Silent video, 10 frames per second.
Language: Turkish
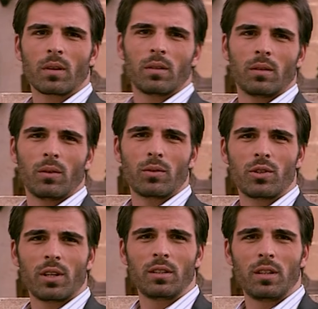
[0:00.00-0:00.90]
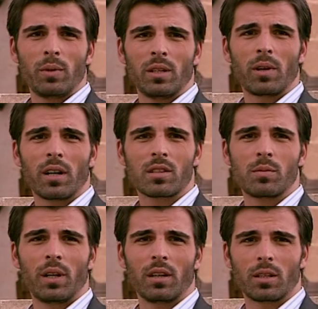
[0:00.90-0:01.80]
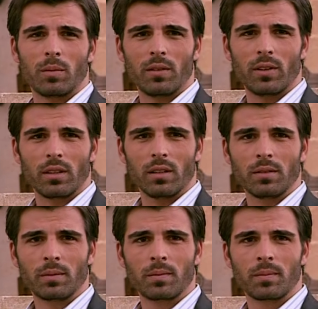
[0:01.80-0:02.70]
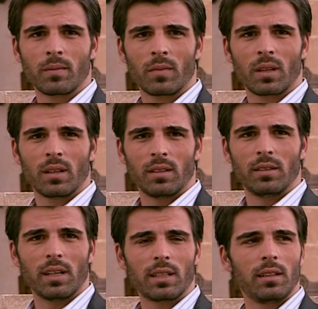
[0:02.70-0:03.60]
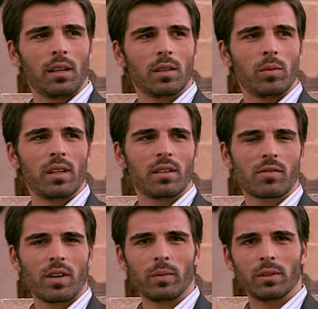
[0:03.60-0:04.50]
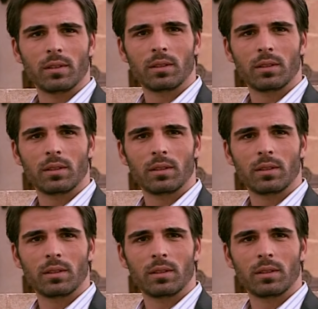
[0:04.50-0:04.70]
hiç? O Cihan iti de benim kardeşimin hayatını mahvetti. Narin ne halde bileniniz